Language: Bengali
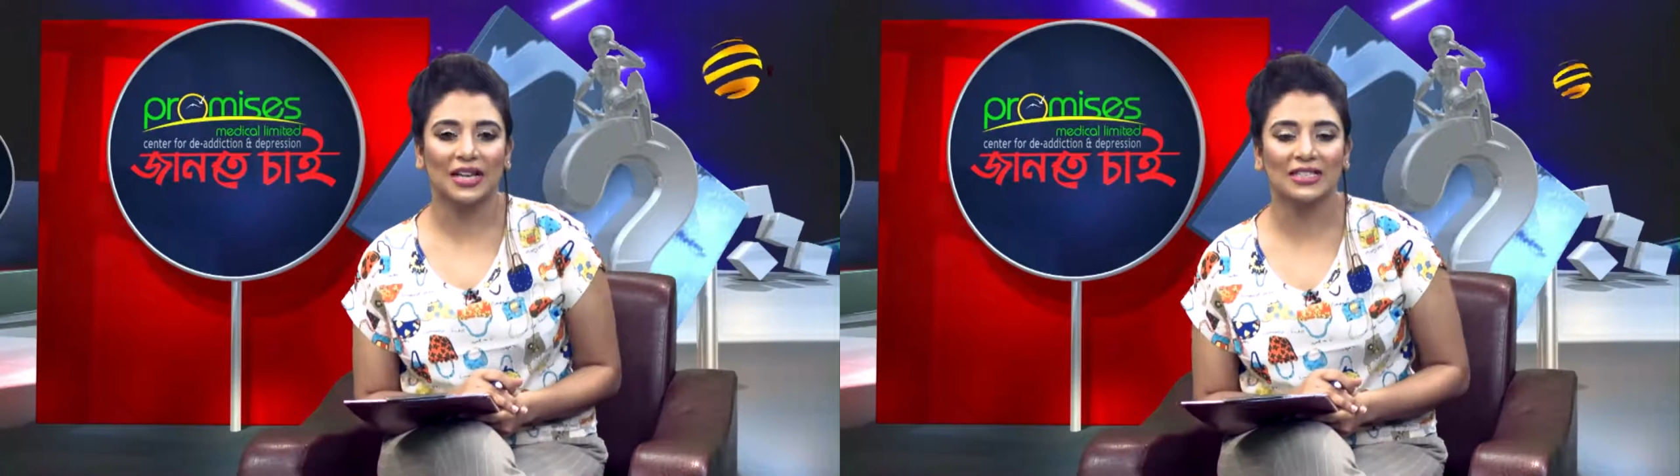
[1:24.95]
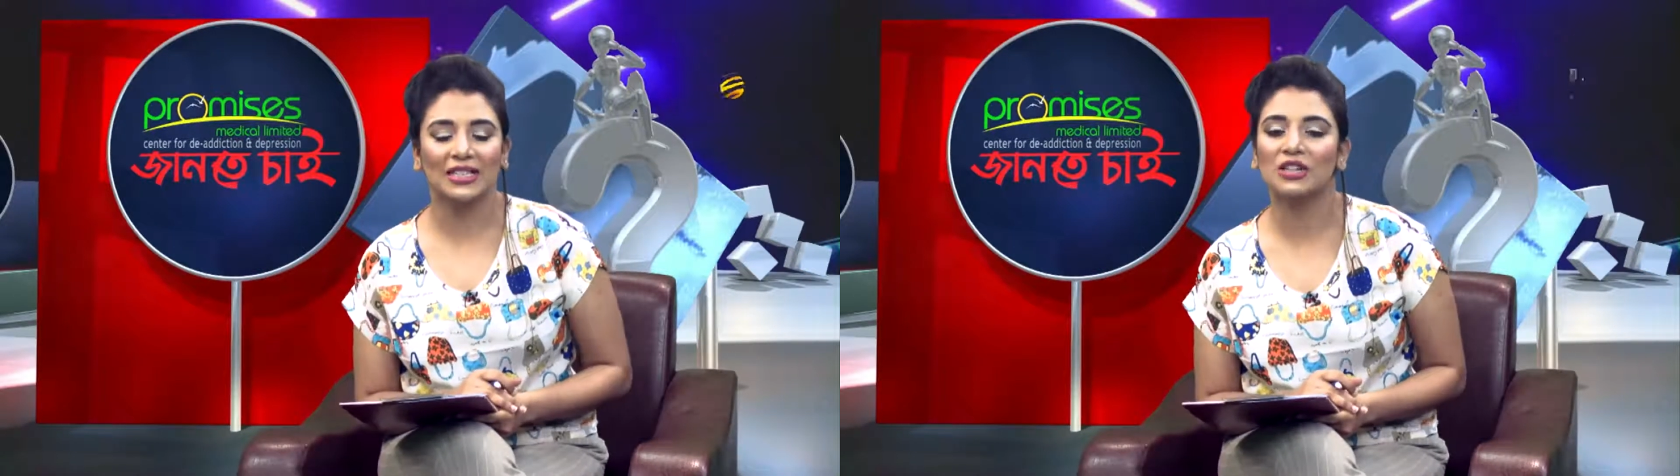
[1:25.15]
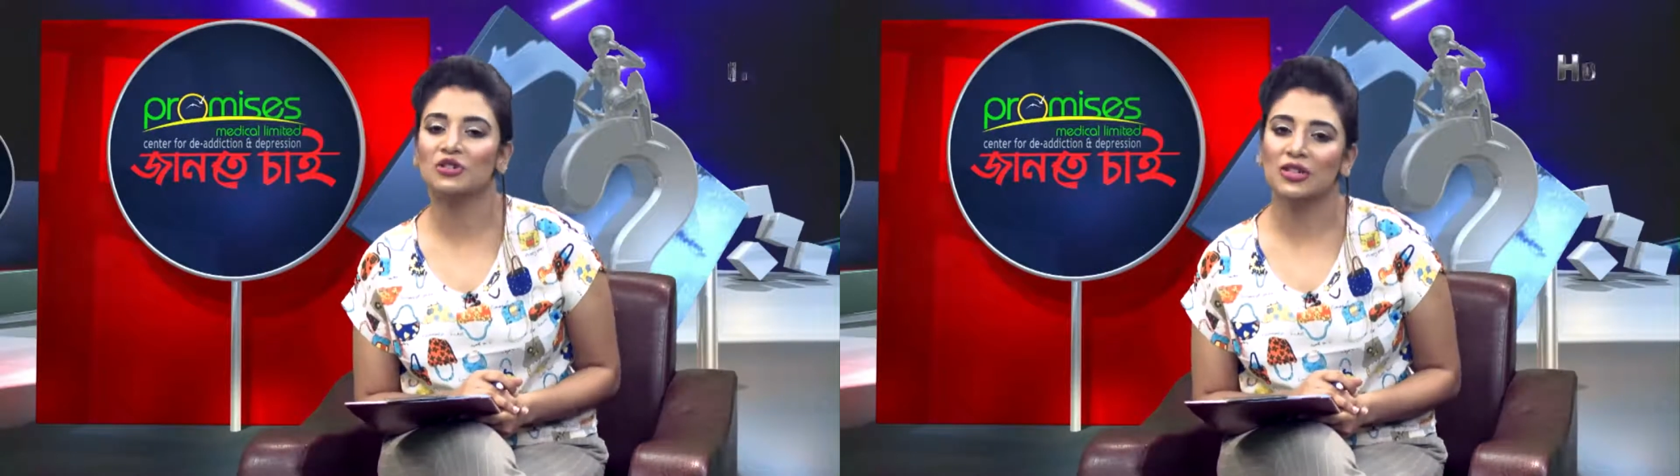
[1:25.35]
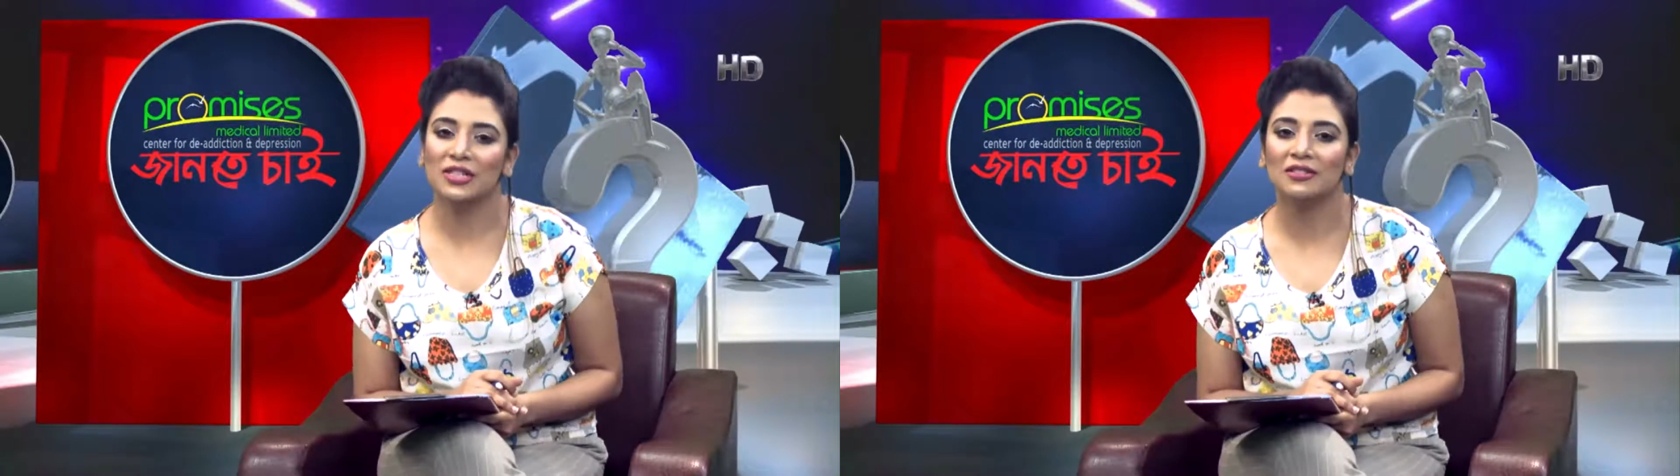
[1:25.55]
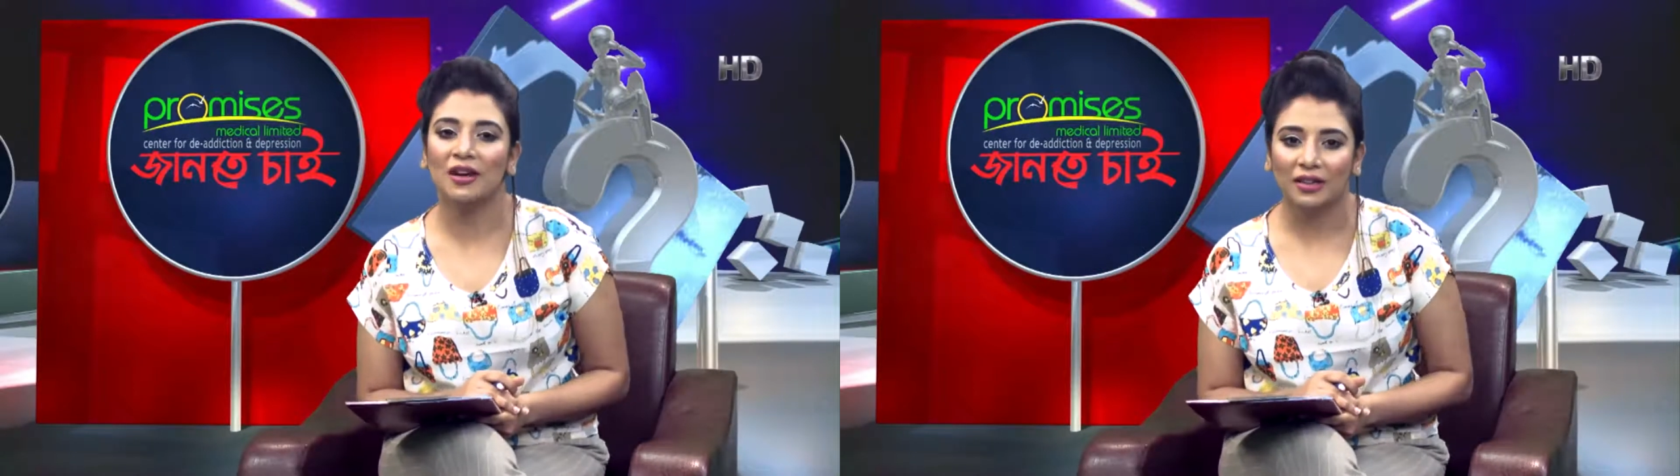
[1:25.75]
গেস্ট অ্যান্ড শি
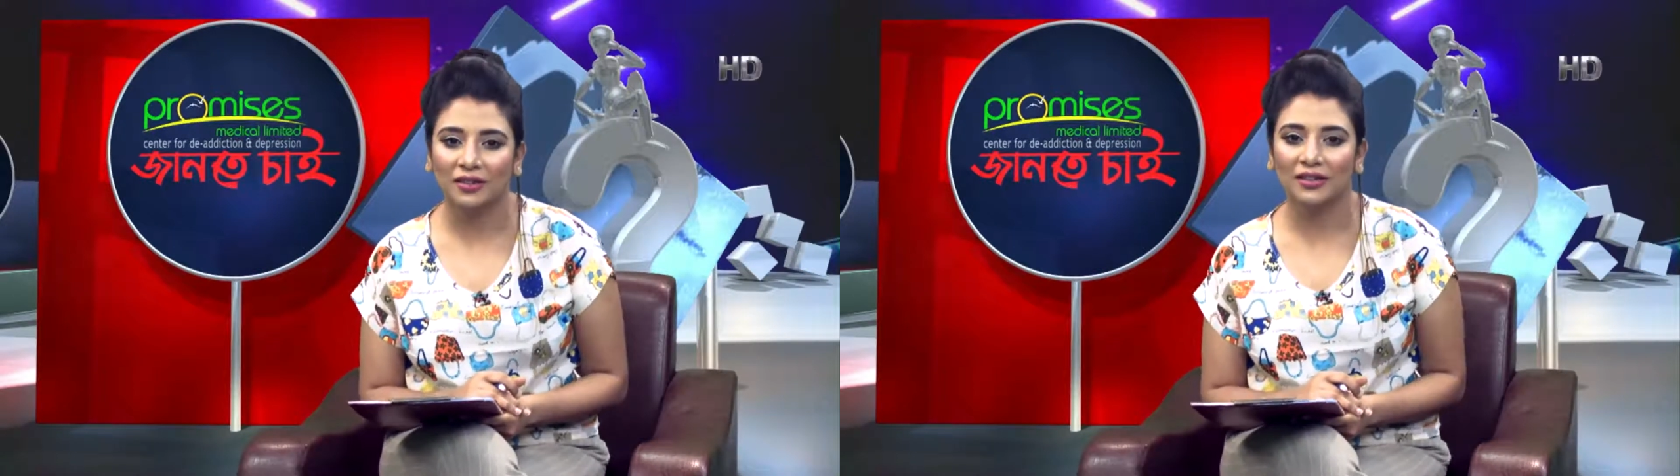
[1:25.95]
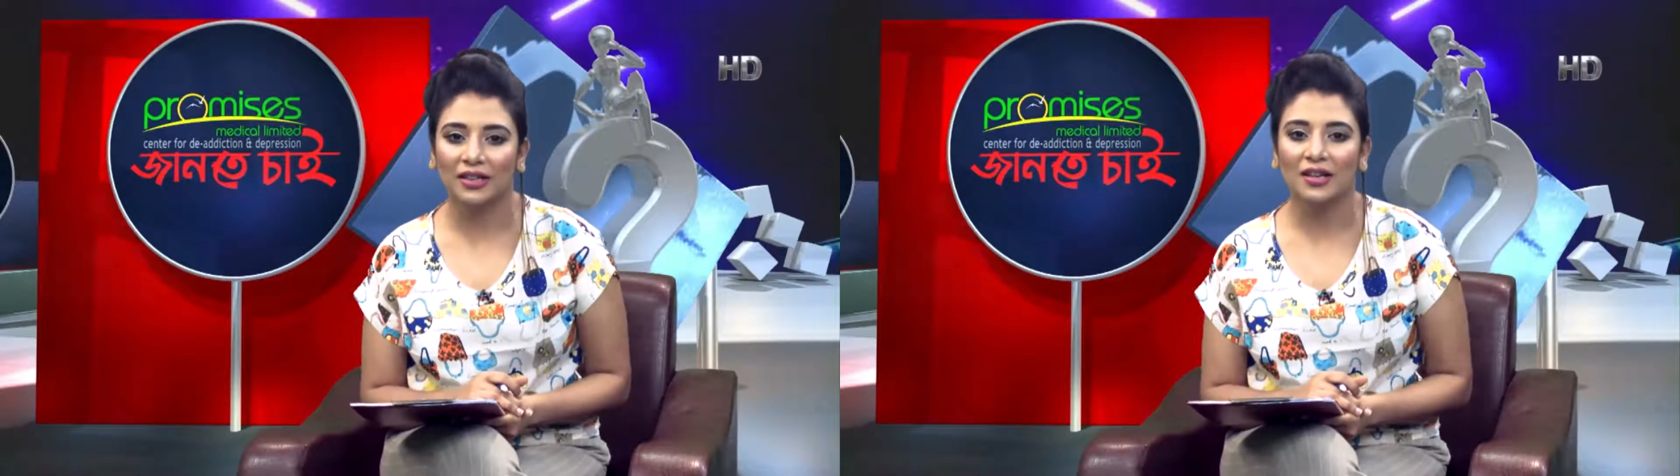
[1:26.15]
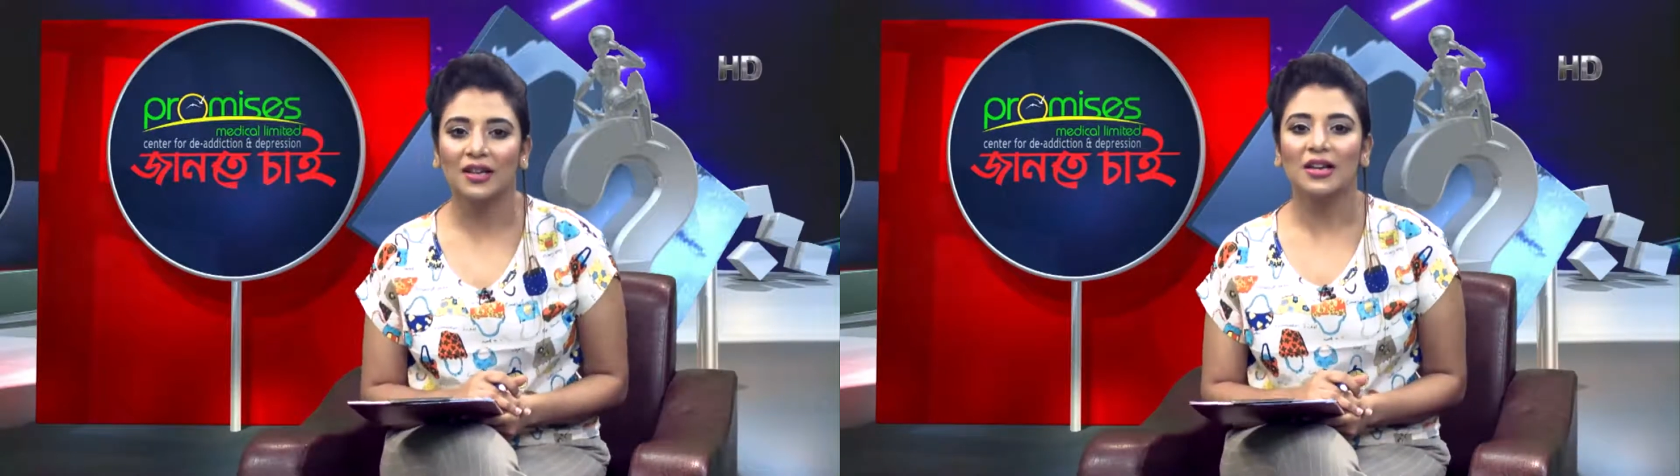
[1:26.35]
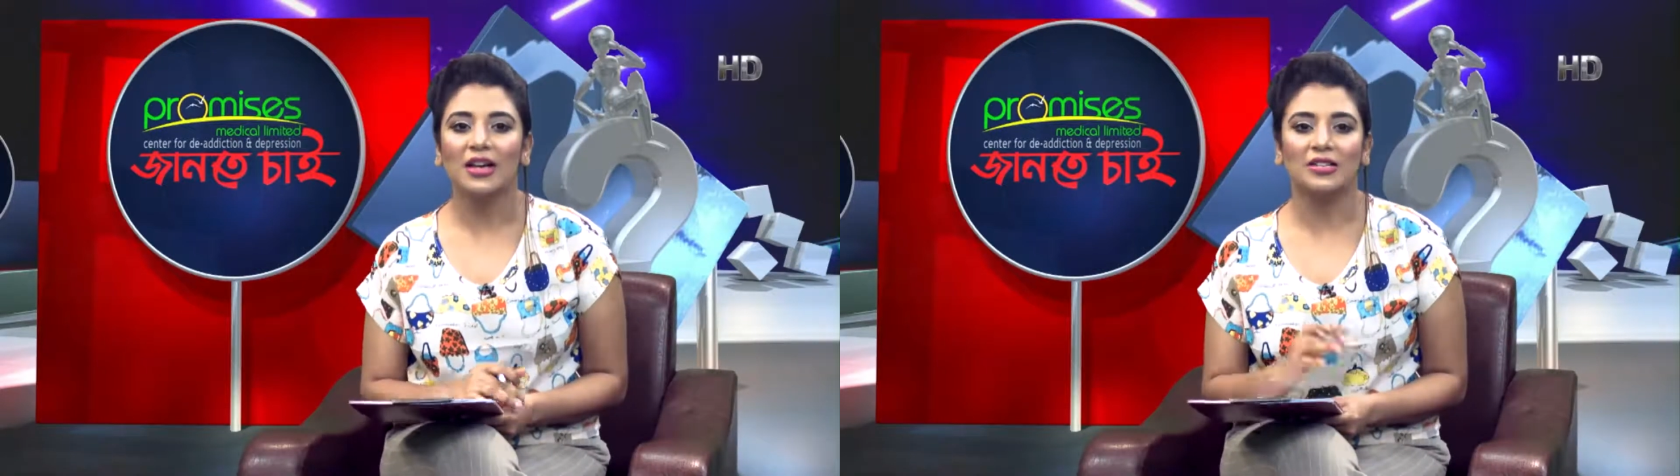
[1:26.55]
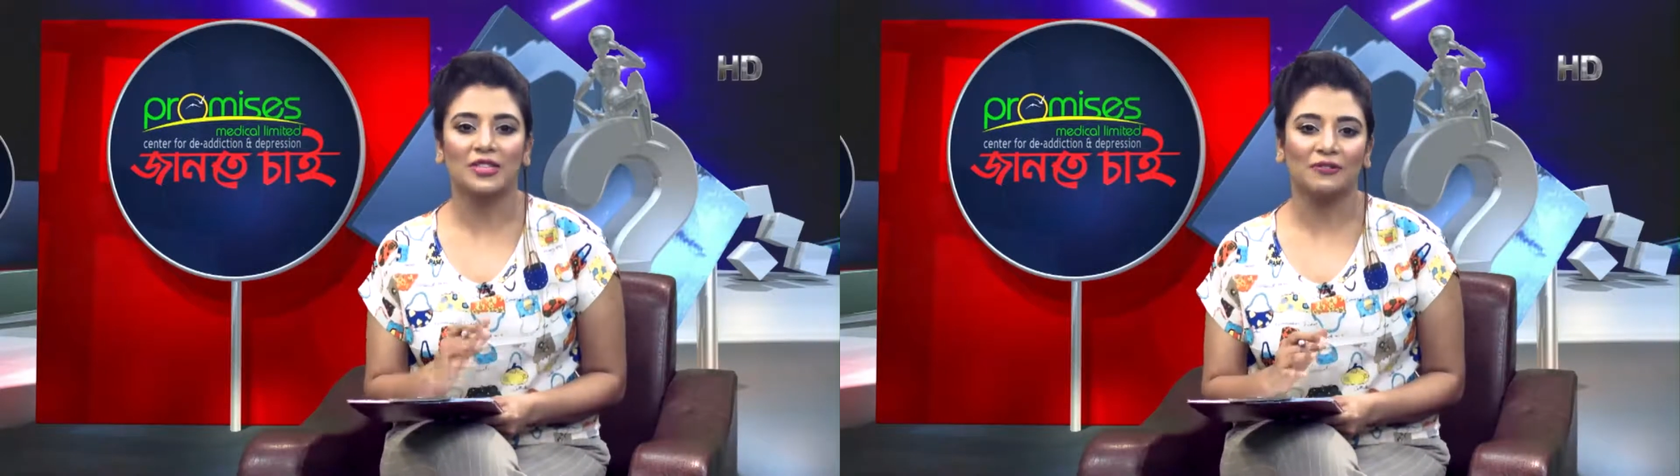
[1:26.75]
ইজ নন আদার দেন
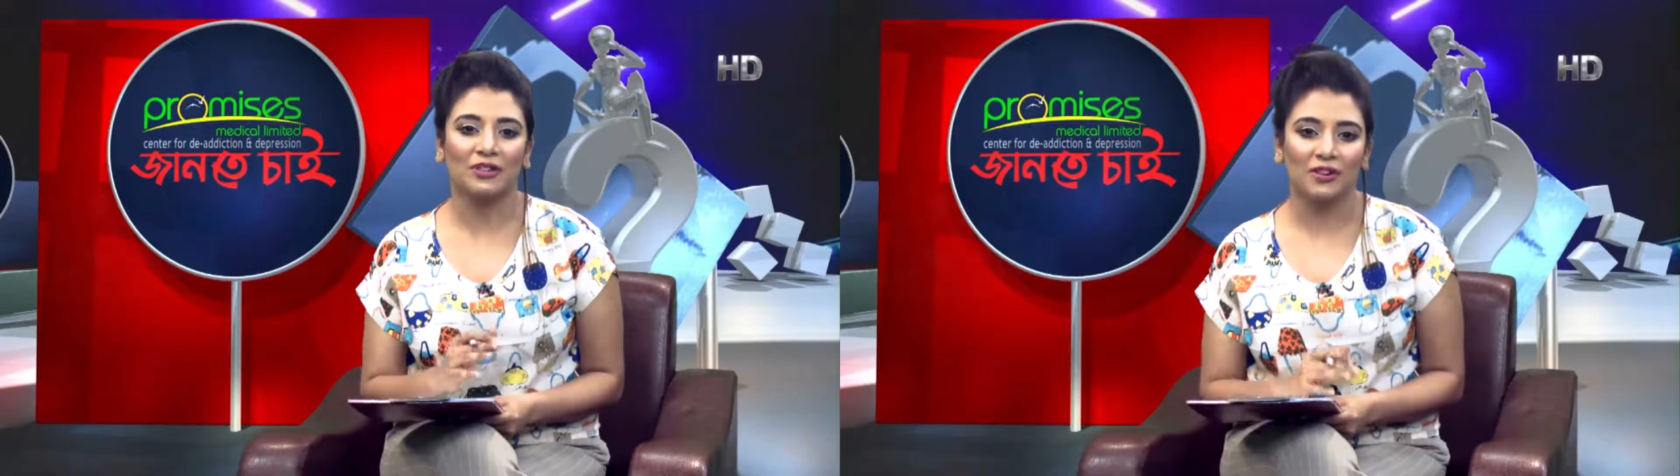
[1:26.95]
সাফিনা